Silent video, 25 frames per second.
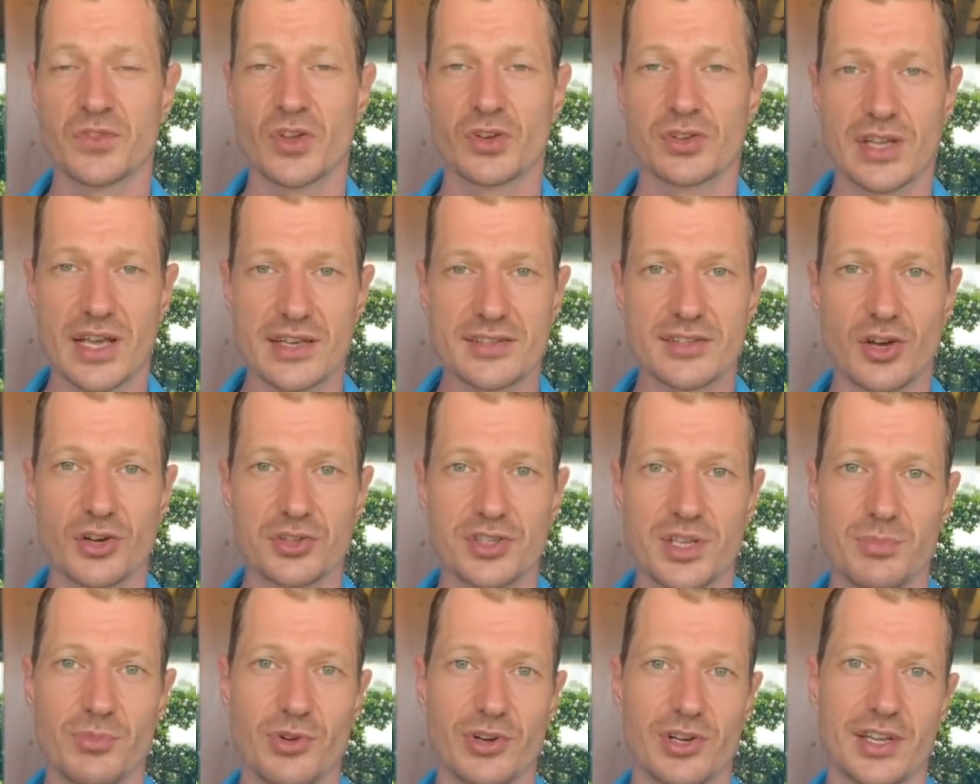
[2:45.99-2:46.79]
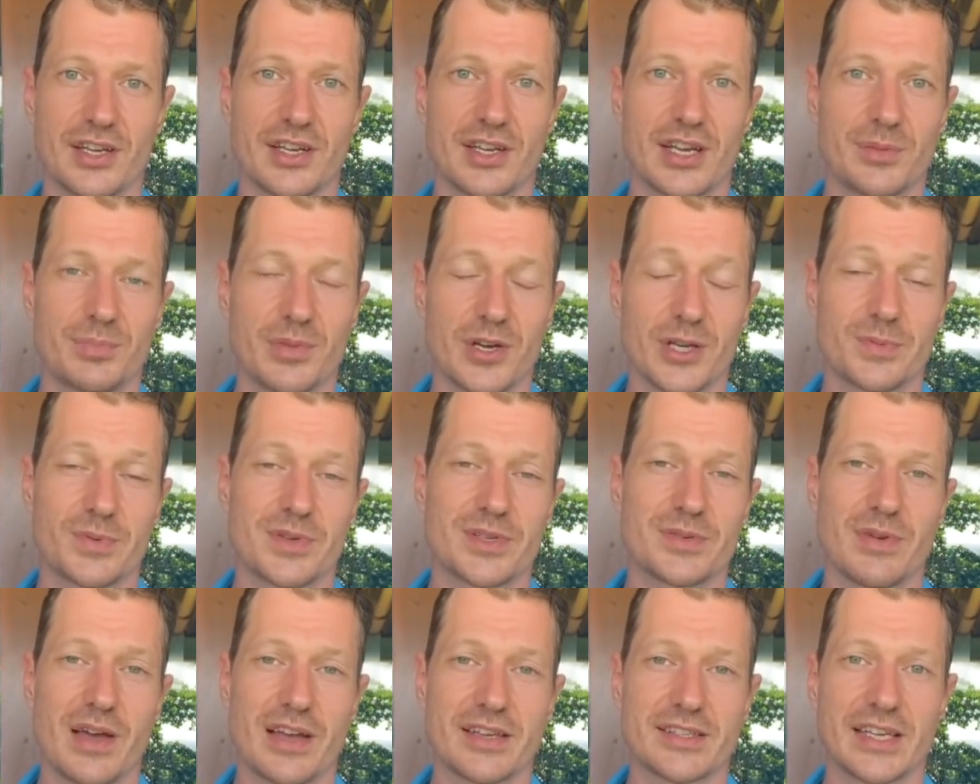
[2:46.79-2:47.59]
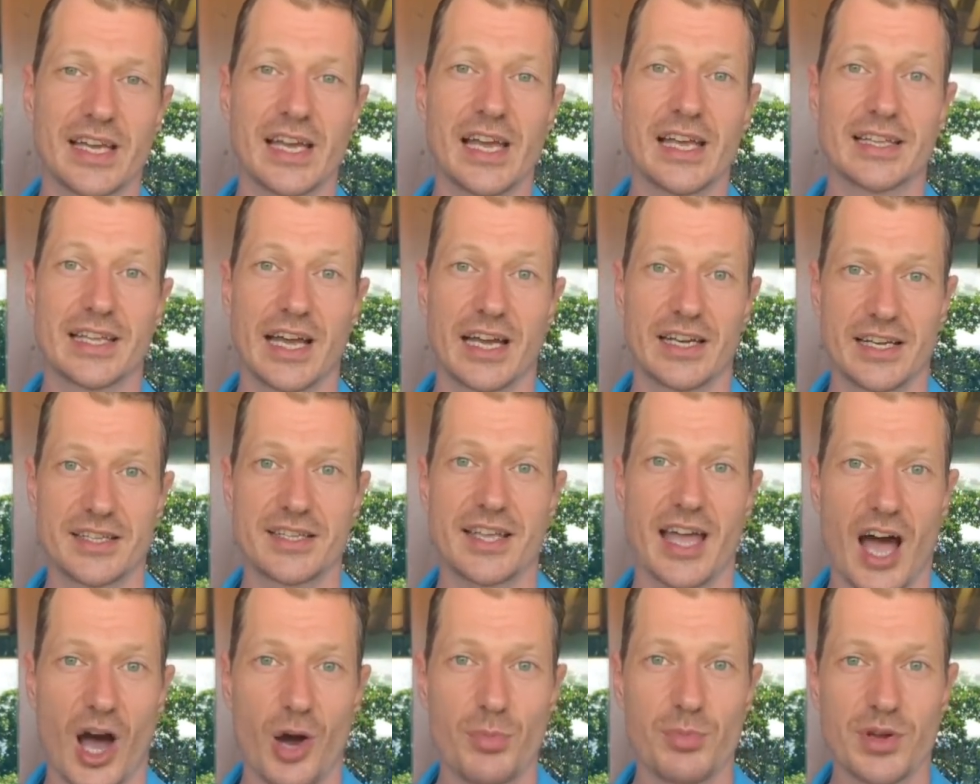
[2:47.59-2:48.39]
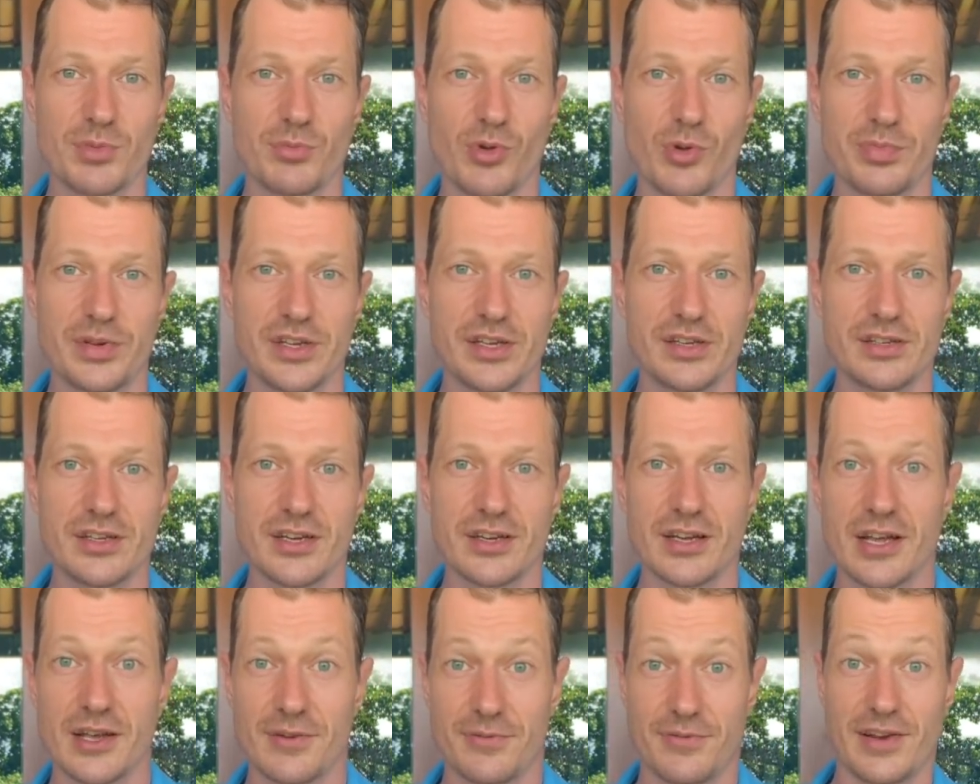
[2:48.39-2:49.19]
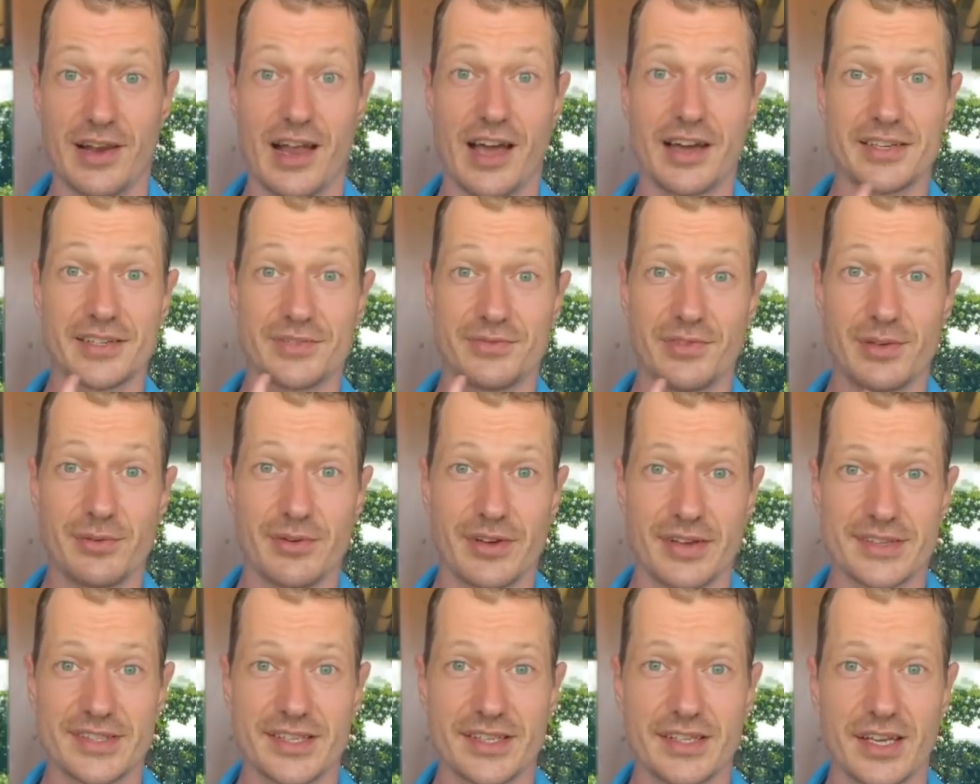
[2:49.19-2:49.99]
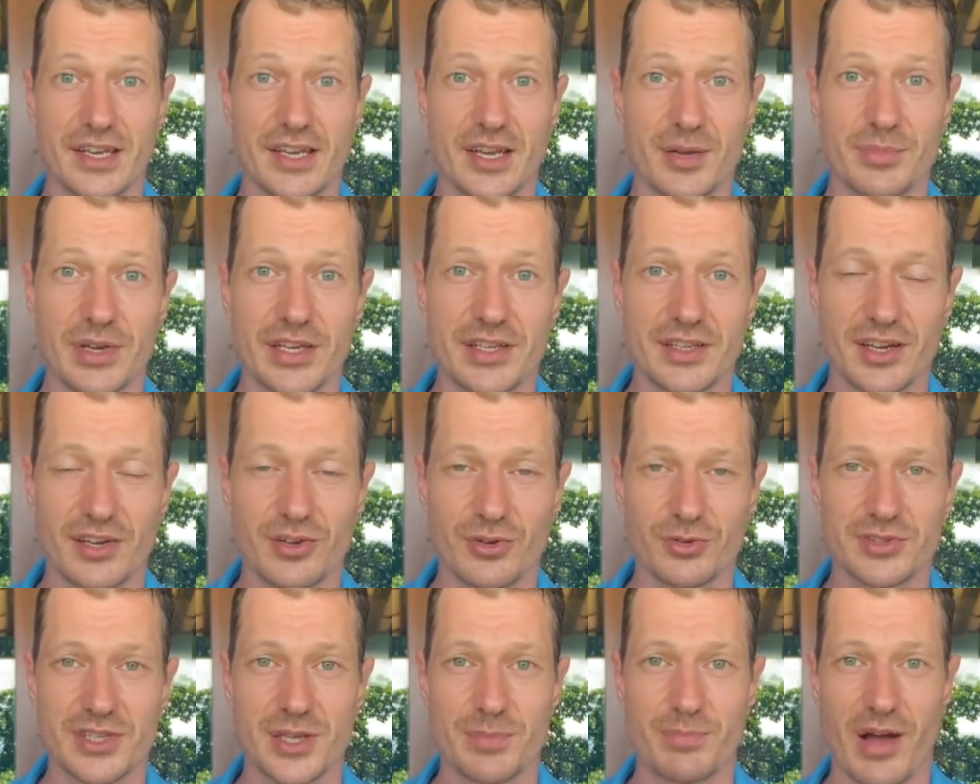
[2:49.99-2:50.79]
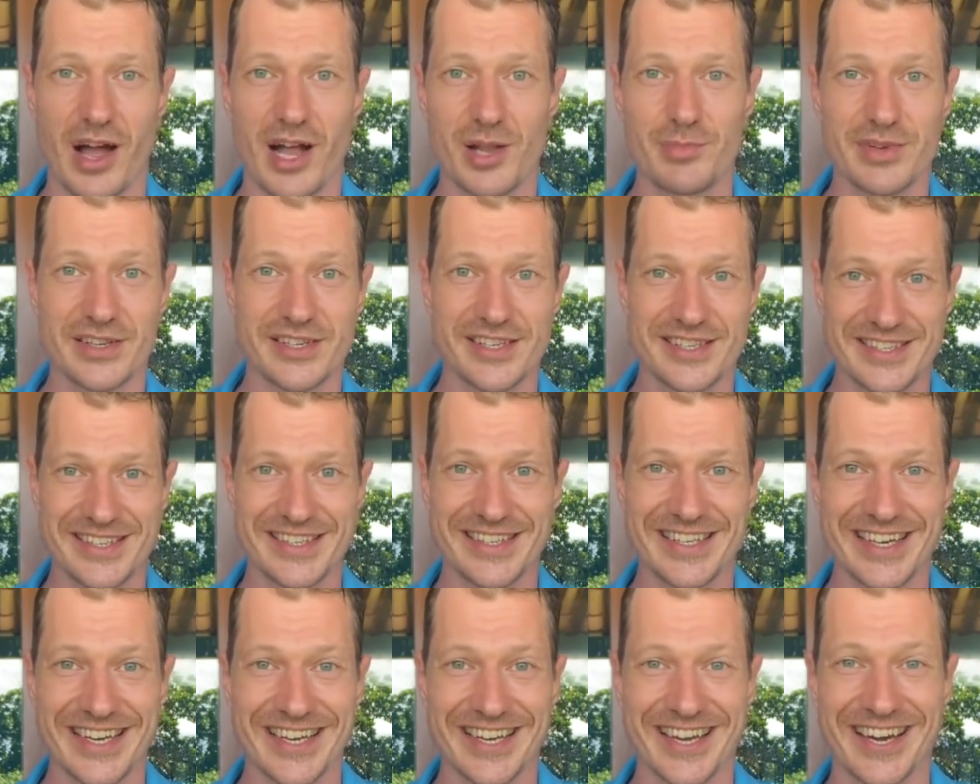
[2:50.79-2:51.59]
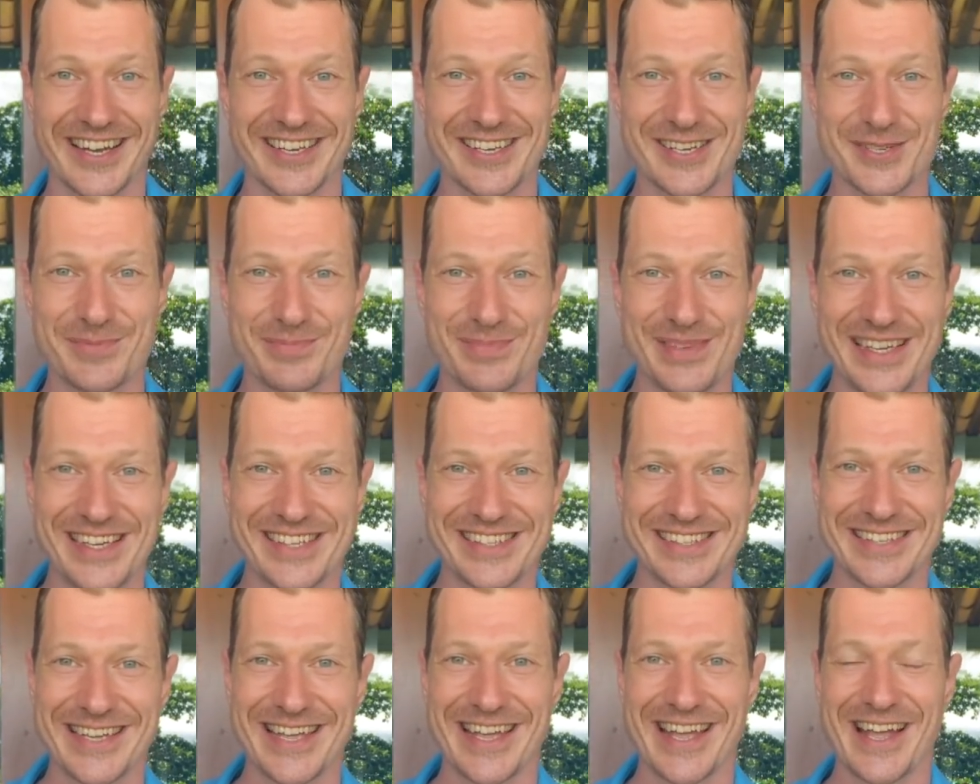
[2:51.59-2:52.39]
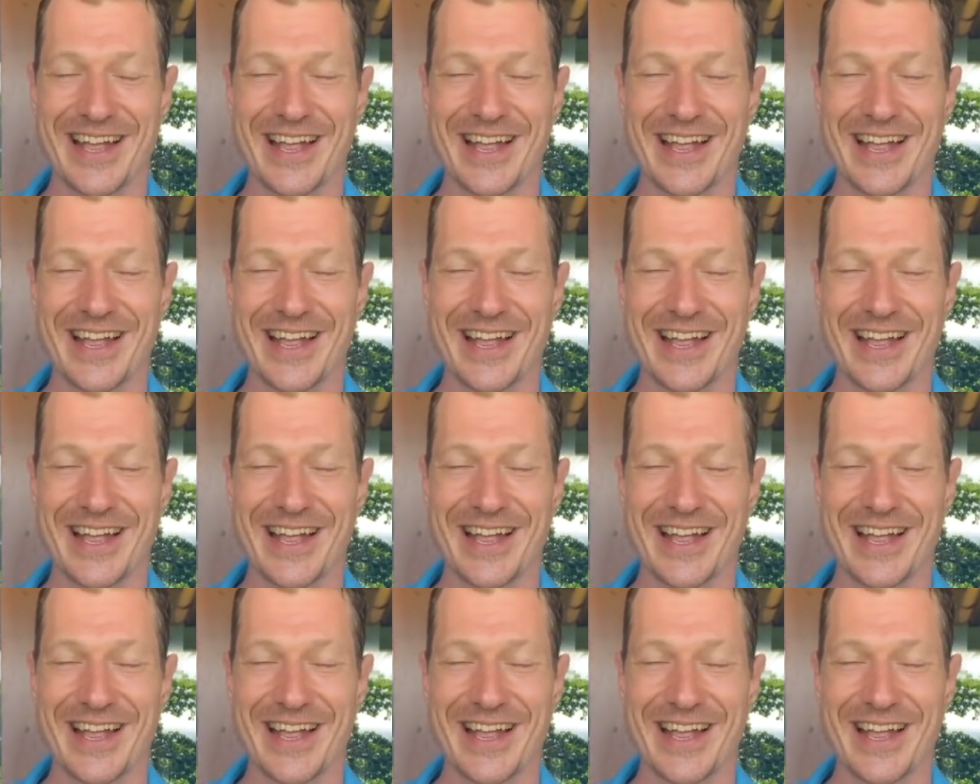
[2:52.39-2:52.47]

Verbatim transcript: Und hast du auch die Möglichkeit, beispielsweise deine Traumimmobilie, vielleicht wie man sieht hier im Hintergrund die Palmen, die sich hier gerade spiegeln,